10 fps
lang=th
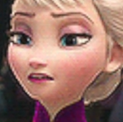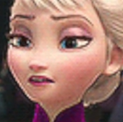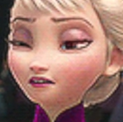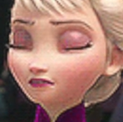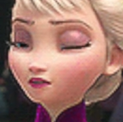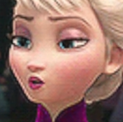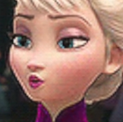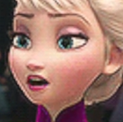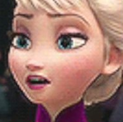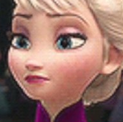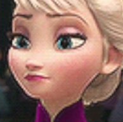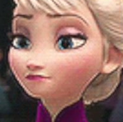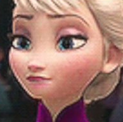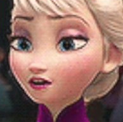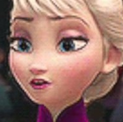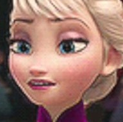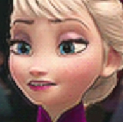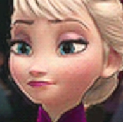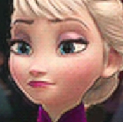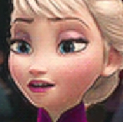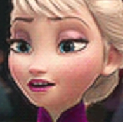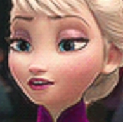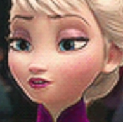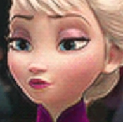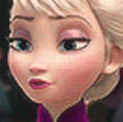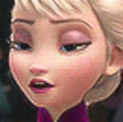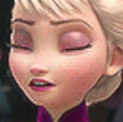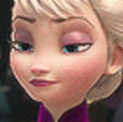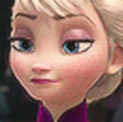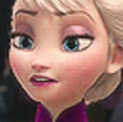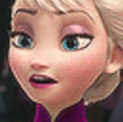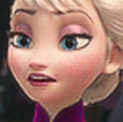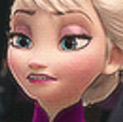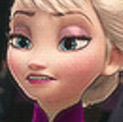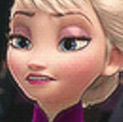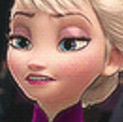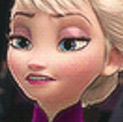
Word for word: อันนาน้องจะแต่งงานกับคนที่เพิ่งเจอกันวันเดียวไม่ได้นะอ